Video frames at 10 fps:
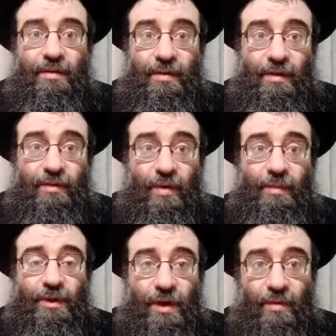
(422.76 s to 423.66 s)
из
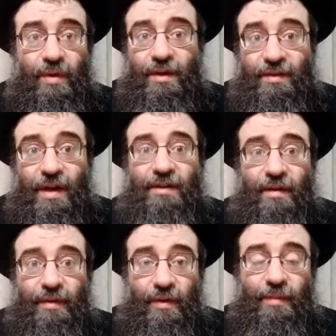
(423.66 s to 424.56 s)
дома Шауля,
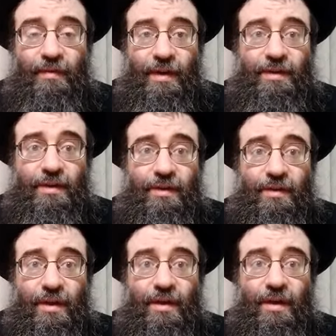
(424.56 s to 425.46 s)
царского дома
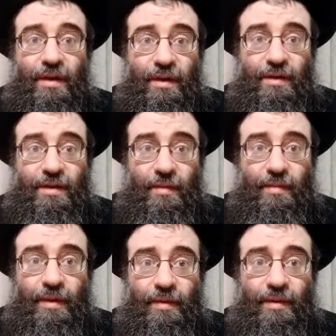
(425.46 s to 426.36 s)
фактически, и те
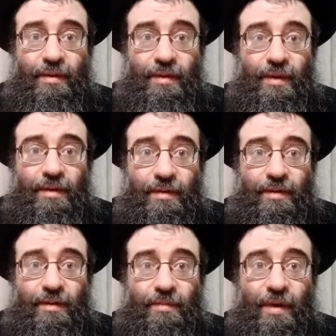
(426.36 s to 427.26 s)
э,
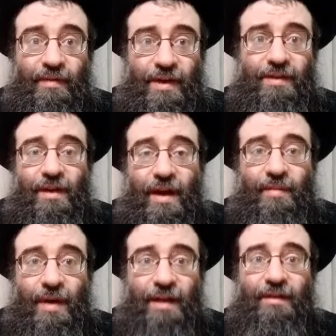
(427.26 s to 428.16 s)
повесили,
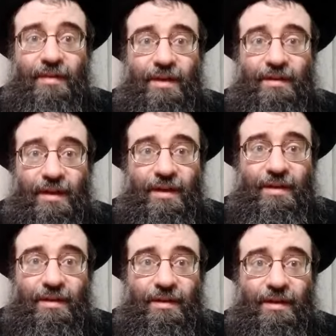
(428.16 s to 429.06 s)
обрадовались, да,
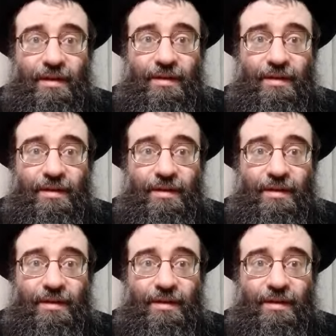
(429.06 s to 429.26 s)
э,